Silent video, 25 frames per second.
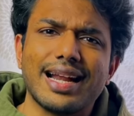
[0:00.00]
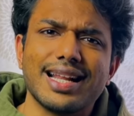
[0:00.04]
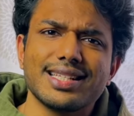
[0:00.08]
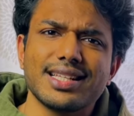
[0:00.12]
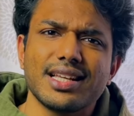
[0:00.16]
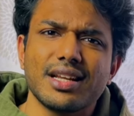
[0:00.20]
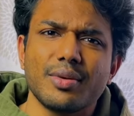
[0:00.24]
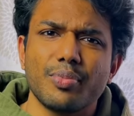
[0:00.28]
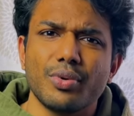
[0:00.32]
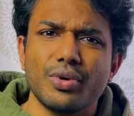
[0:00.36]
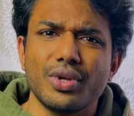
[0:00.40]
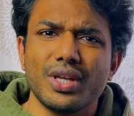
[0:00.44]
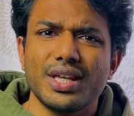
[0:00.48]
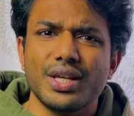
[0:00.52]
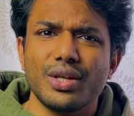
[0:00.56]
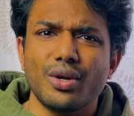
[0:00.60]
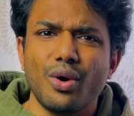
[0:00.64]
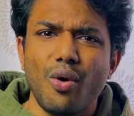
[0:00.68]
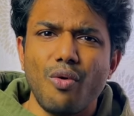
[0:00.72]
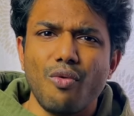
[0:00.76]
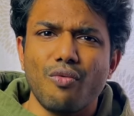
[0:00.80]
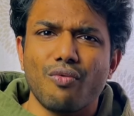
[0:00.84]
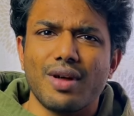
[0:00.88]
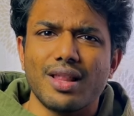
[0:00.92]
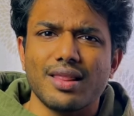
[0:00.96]
అంటే సార్ ఇప్పుడు హీరో
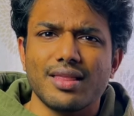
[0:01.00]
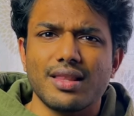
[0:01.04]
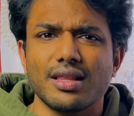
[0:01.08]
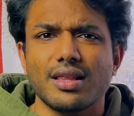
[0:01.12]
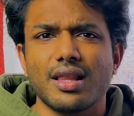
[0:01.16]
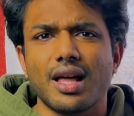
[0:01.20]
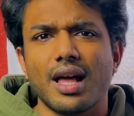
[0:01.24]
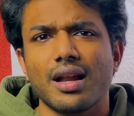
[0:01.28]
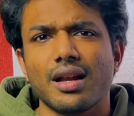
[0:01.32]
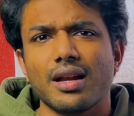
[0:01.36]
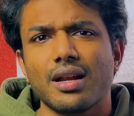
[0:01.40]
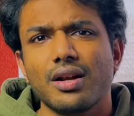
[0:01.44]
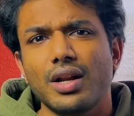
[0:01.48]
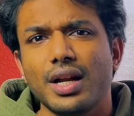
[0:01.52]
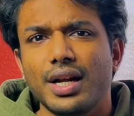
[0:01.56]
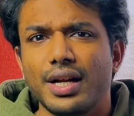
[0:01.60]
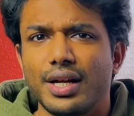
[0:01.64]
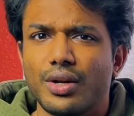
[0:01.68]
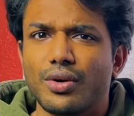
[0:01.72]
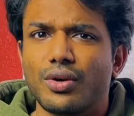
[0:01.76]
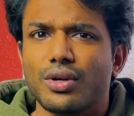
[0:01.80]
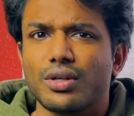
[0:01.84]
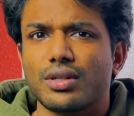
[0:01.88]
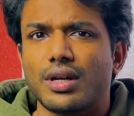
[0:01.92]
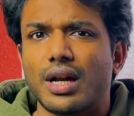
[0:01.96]
వంద దారులలో
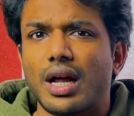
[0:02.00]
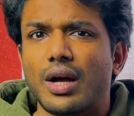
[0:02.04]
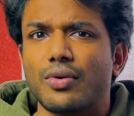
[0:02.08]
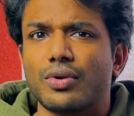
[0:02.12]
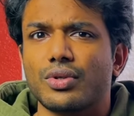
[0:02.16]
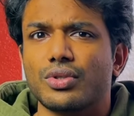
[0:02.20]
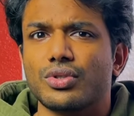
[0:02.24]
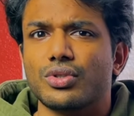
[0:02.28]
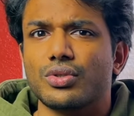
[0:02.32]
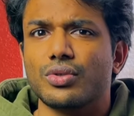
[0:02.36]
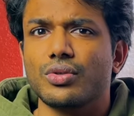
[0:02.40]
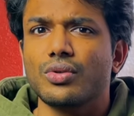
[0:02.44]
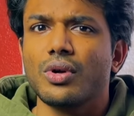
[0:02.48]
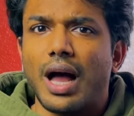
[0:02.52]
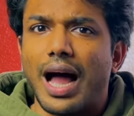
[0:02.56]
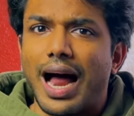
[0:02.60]
ఇంటికి రావచ్చు